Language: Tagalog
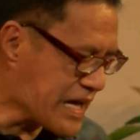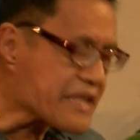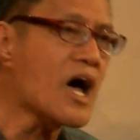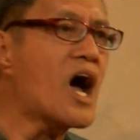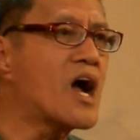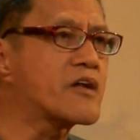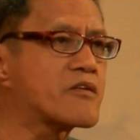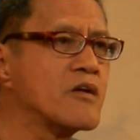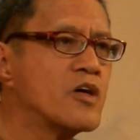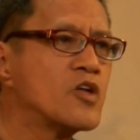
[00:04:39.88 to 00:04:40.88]
that heart
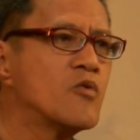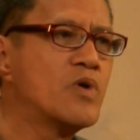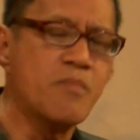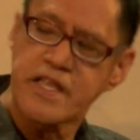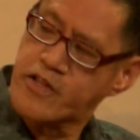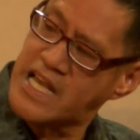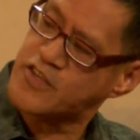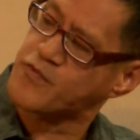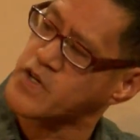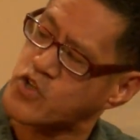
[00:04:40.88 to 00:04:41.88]
will be
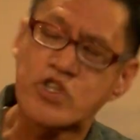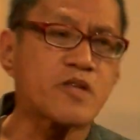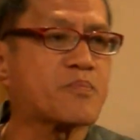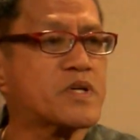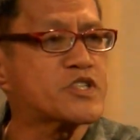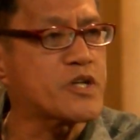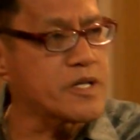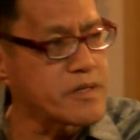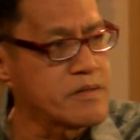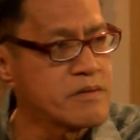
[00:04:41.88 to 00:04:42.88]
transferred to that
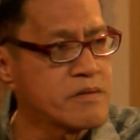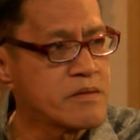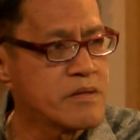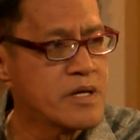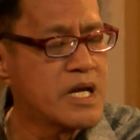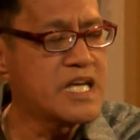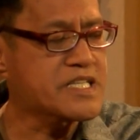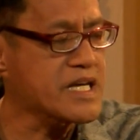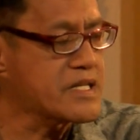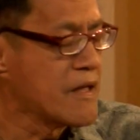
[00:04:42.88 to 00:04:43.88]
person?
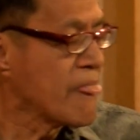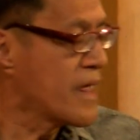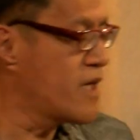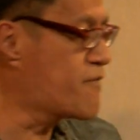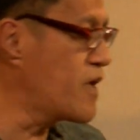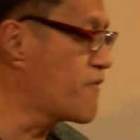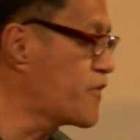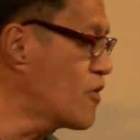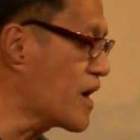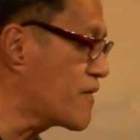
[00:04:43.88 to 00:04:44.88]
Listen, if, if
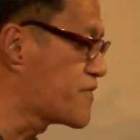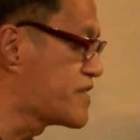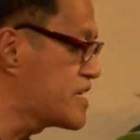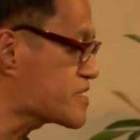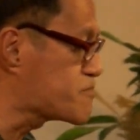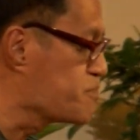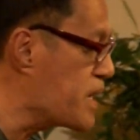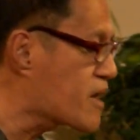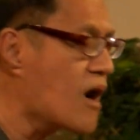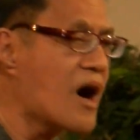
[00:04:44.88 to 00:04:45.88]
you have this
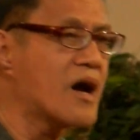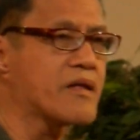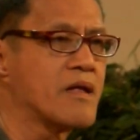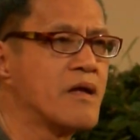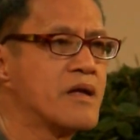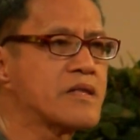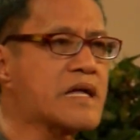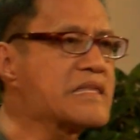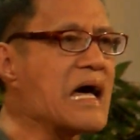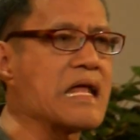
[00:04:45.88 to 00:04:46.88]
big heart,
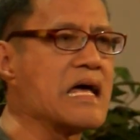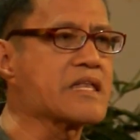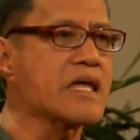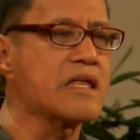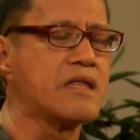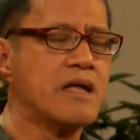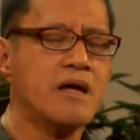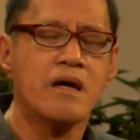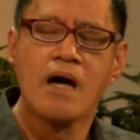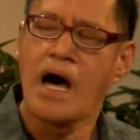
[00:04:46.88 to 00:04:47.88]
tandaan natin,
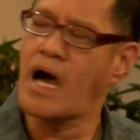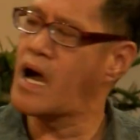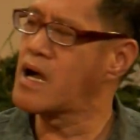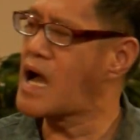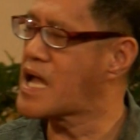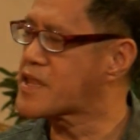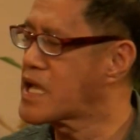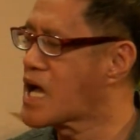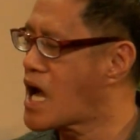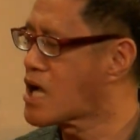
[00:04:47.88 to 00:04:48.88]
ang
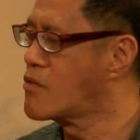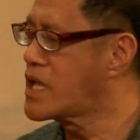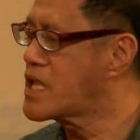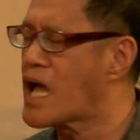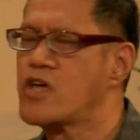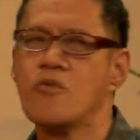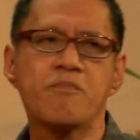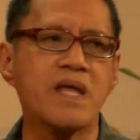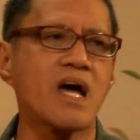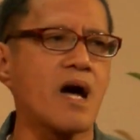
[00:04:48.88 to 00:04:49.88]
ating gagawin ay yung
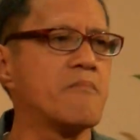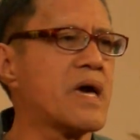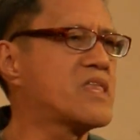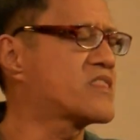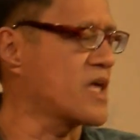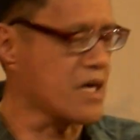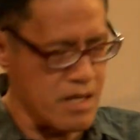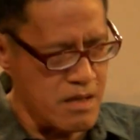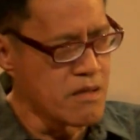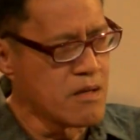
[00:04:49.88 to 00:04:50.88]
pinaka-main thing.